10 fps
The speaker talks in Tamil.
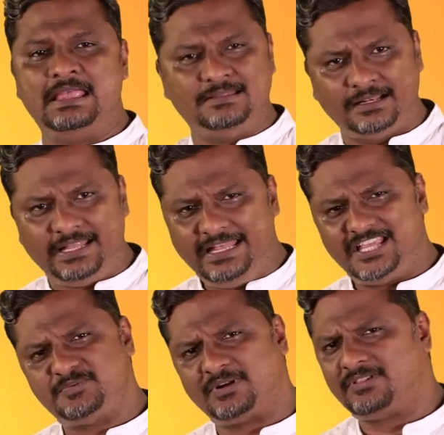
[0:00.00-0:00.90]
இந்த
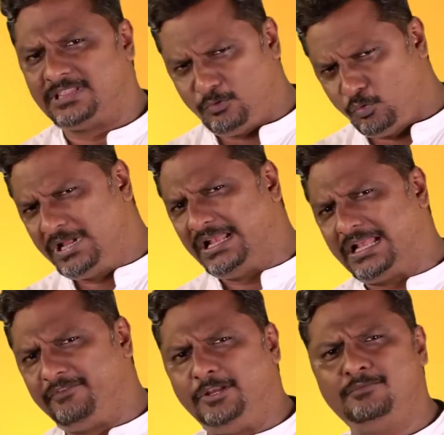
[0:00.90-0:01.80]
டீனேஜ் பருவத்தில் உடல்
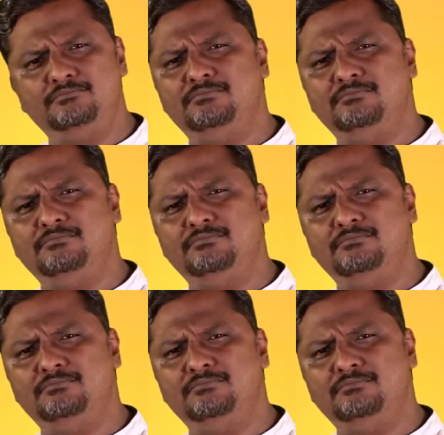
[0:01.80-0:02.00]
அளவிலும்